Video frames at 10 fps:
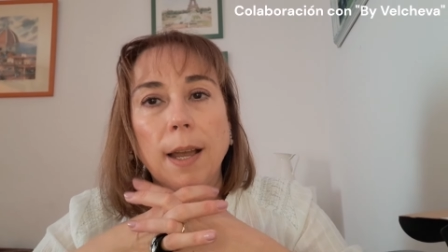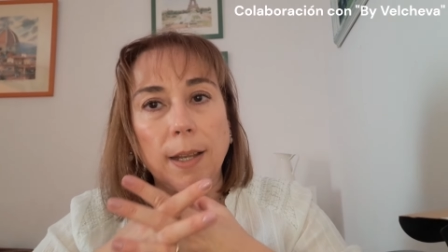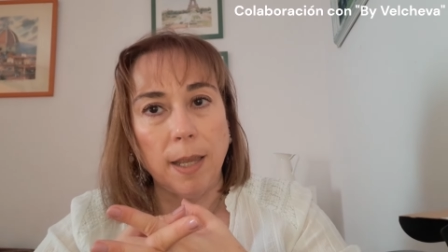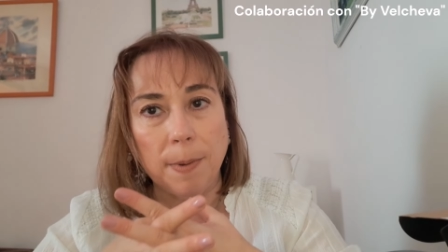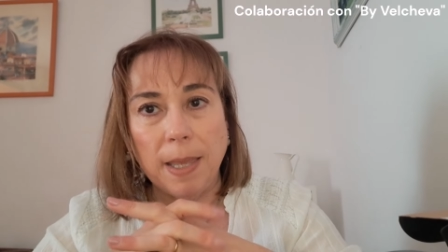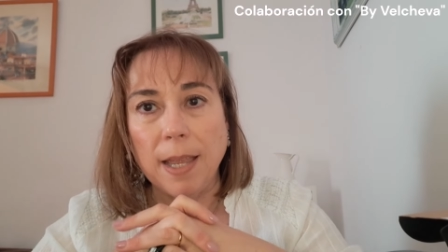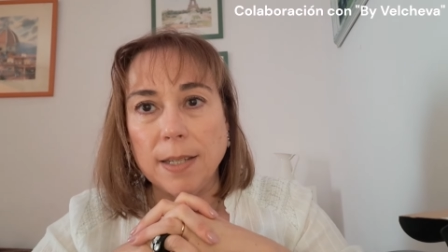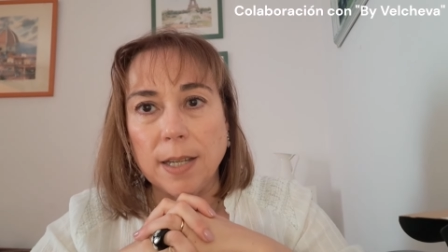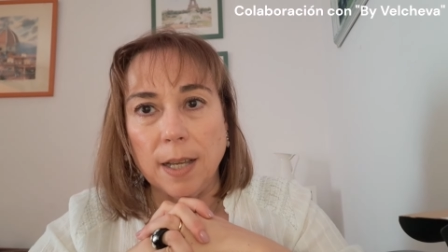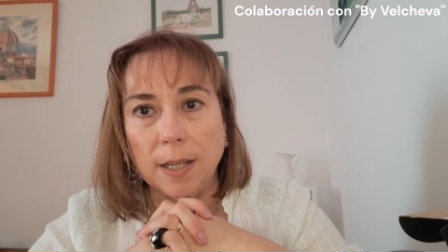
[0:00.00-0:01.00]
a que
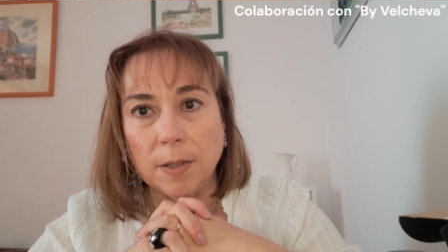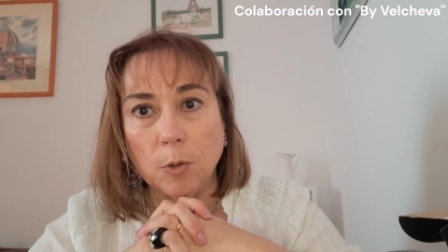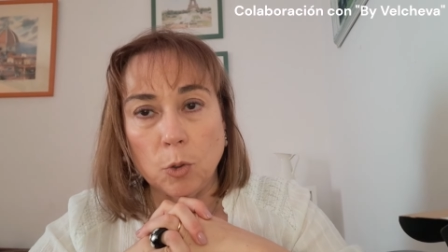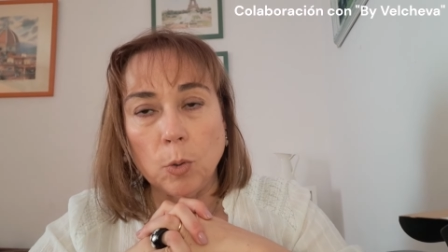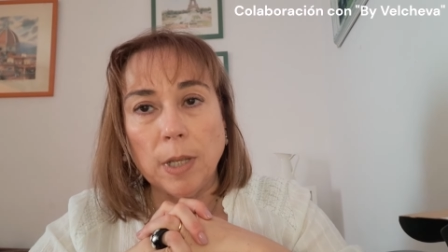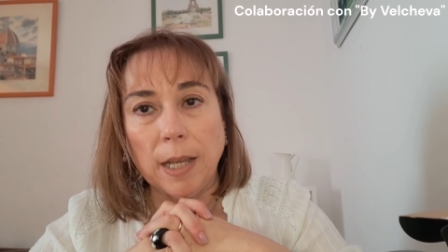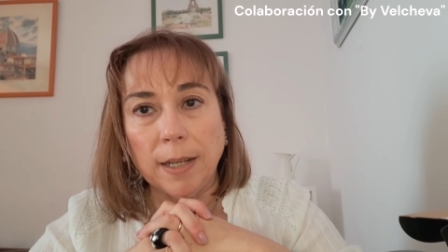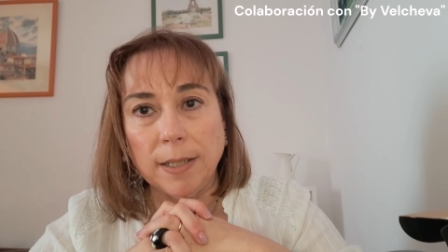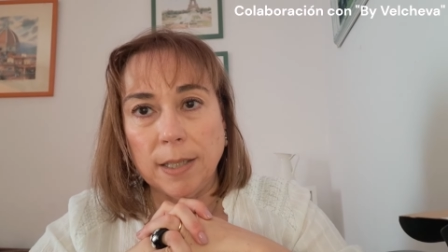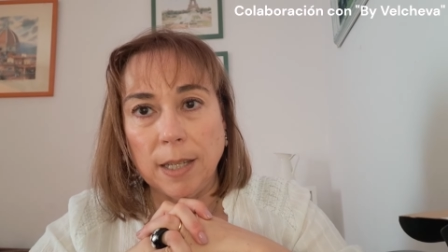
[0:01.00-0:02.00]
vayáis a
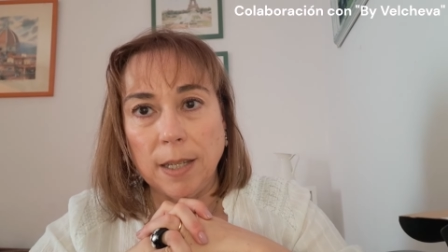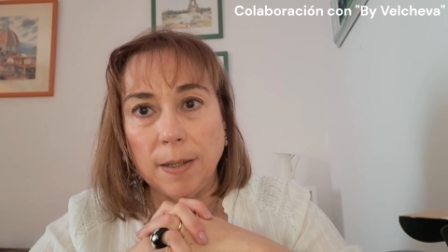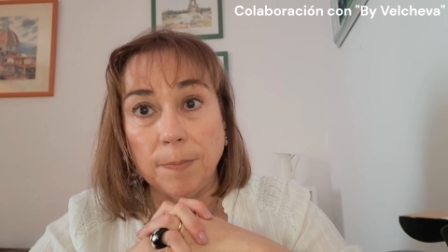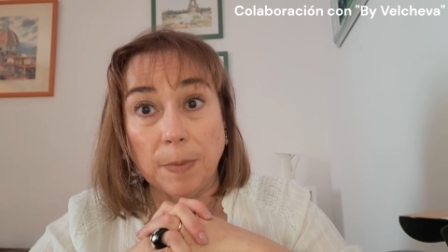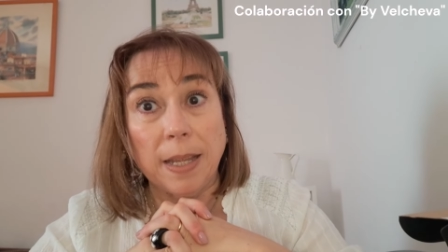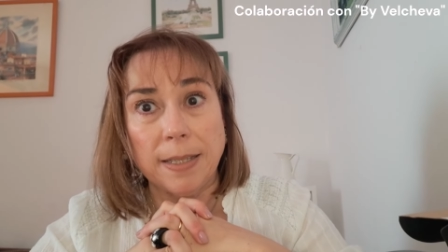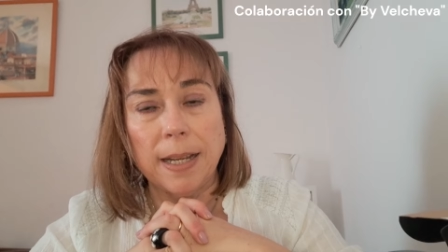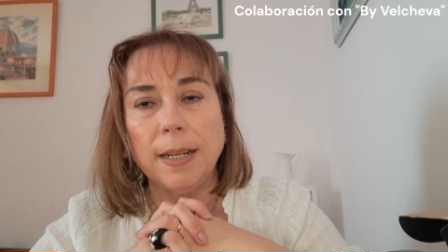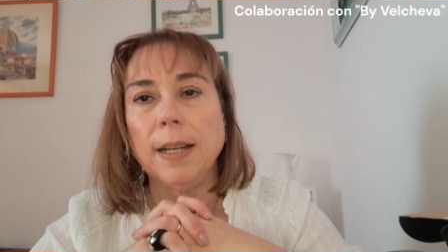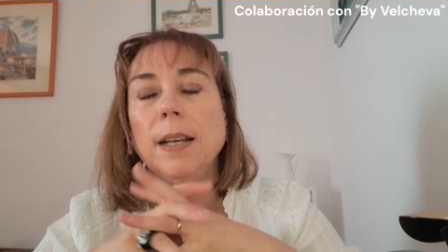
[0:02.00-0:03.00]
consultar este, este
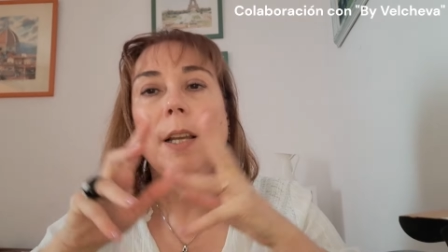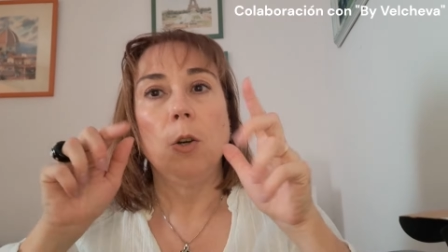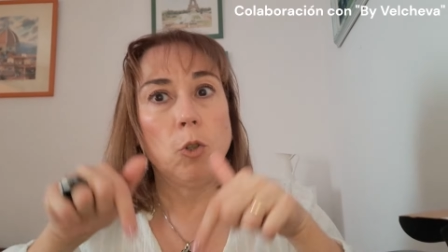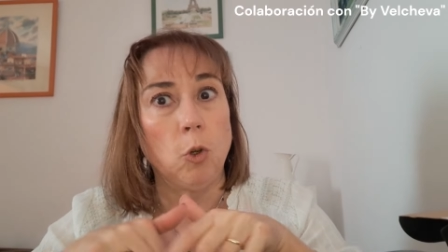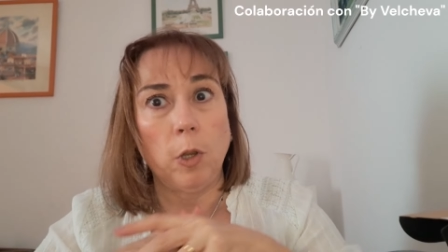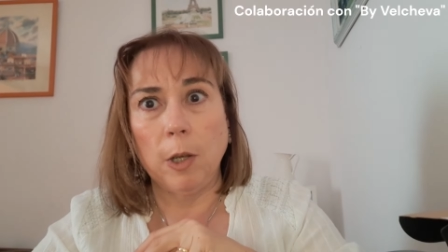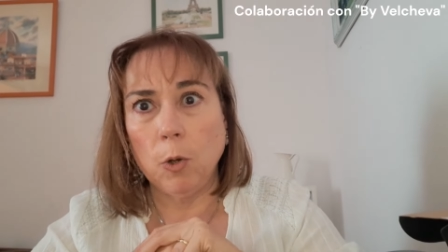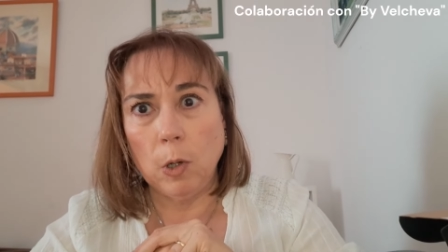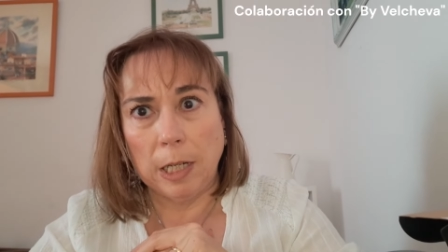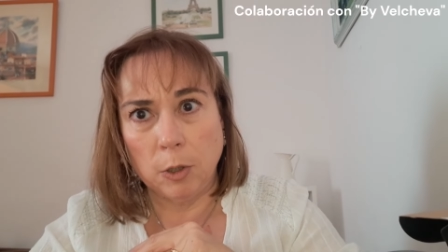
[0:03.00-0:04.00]
canal. Os lo
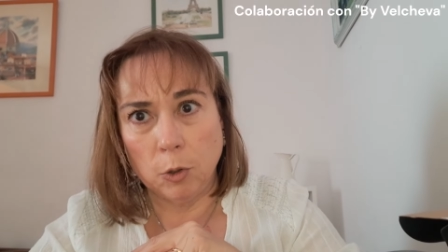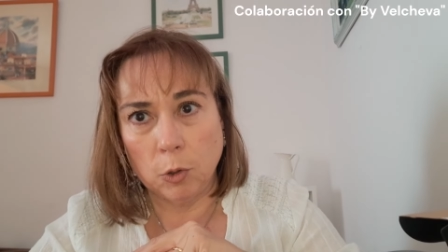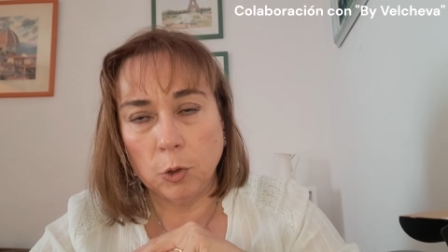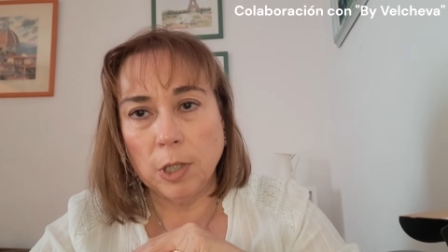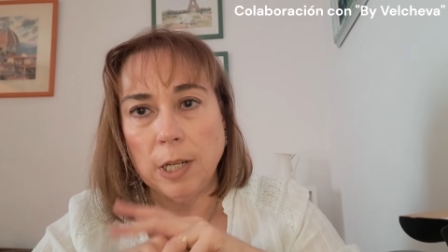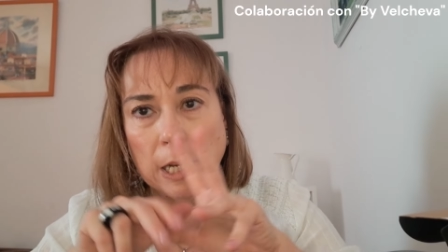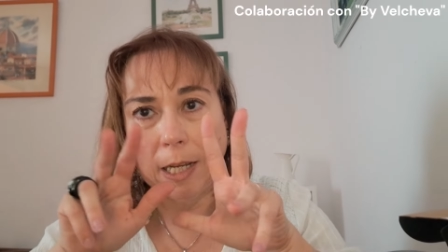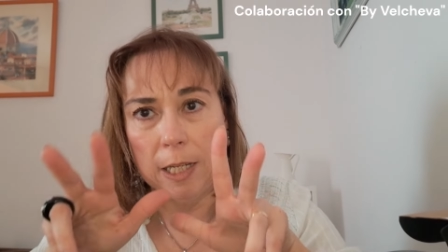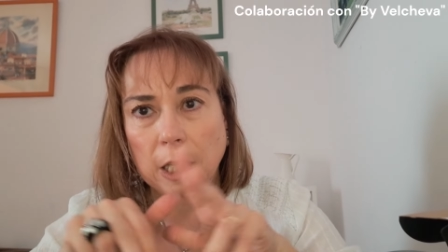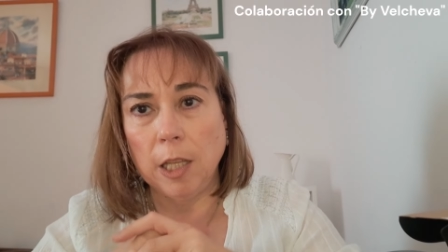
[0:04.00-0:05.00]
dejo las dos cosas en la
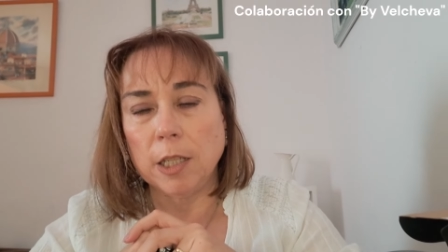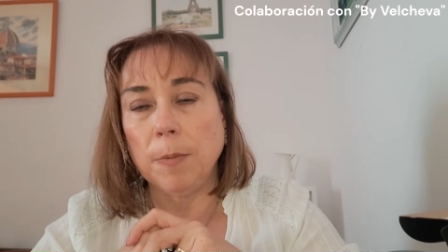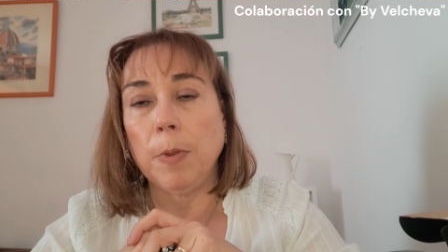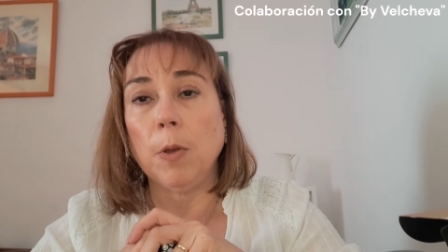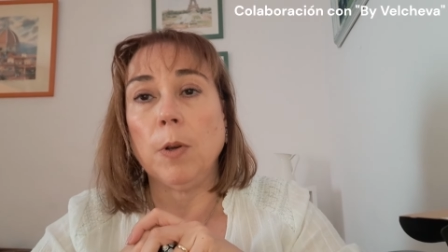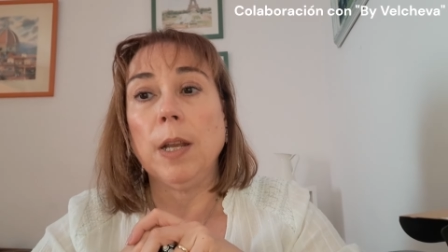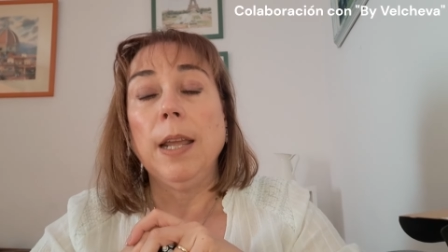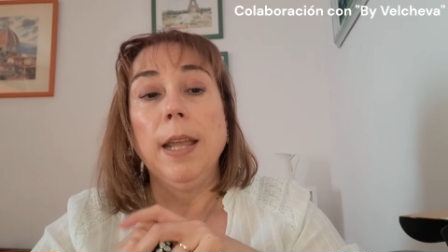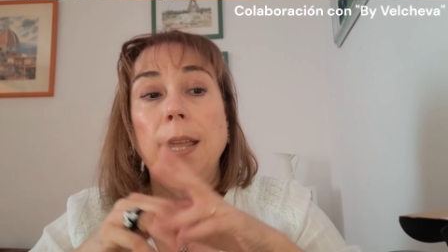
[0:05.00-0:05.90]
cajita de descripción